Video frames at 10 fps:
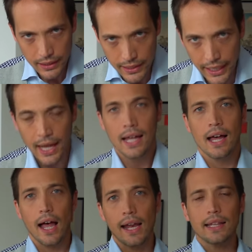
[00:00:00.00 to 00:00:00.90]
で
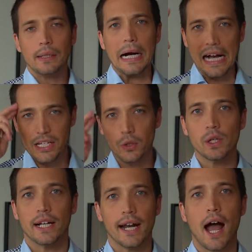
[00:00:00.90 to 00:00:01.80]
あなたは賢
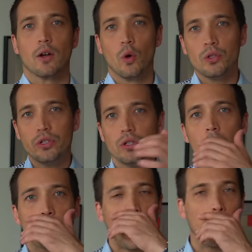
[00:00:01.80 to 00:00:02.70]
いから50
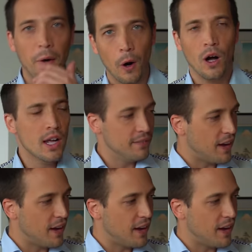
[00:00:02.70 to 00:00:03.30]
億円を